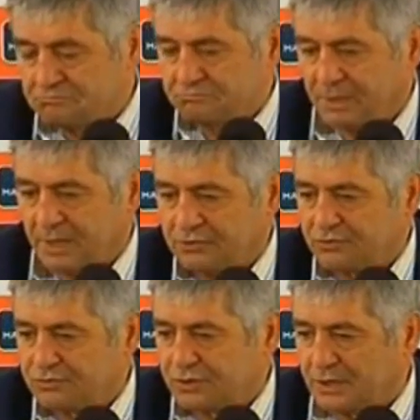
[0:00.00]
per
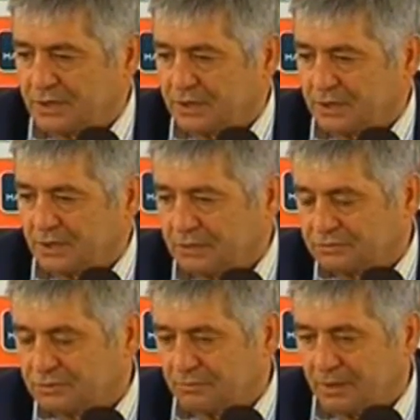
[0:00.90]
raggiungere
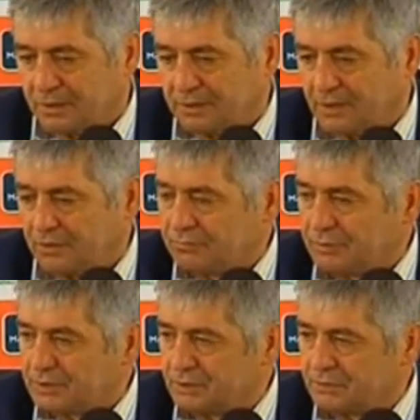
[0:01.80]
insomma, degli
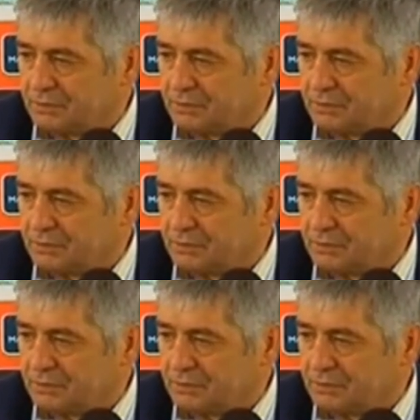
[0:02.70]
obiettivi.